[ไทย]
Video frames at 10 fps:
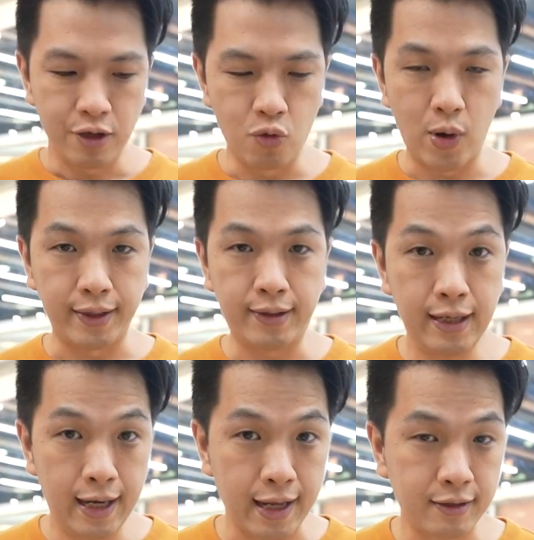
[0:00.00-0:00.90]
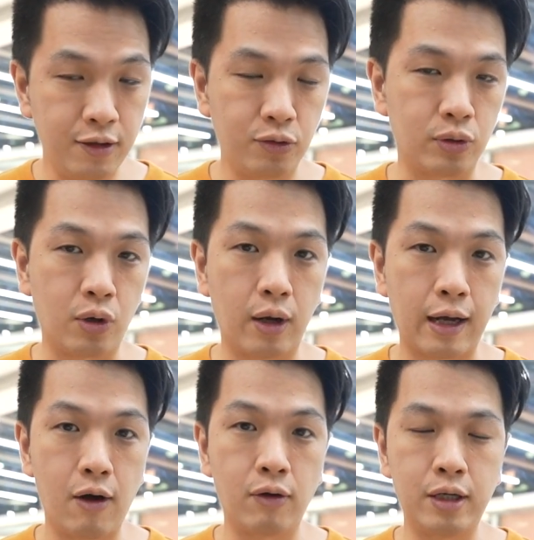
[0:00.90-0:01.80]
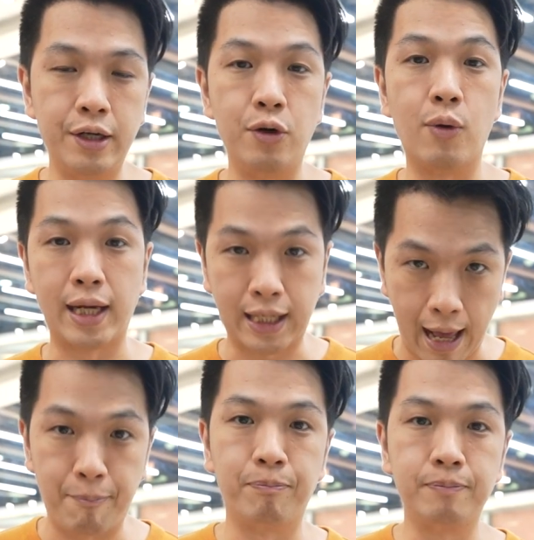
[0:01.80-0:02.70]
หน่วยที่เล็กที่สุดของเขาคือหน่วยกรัม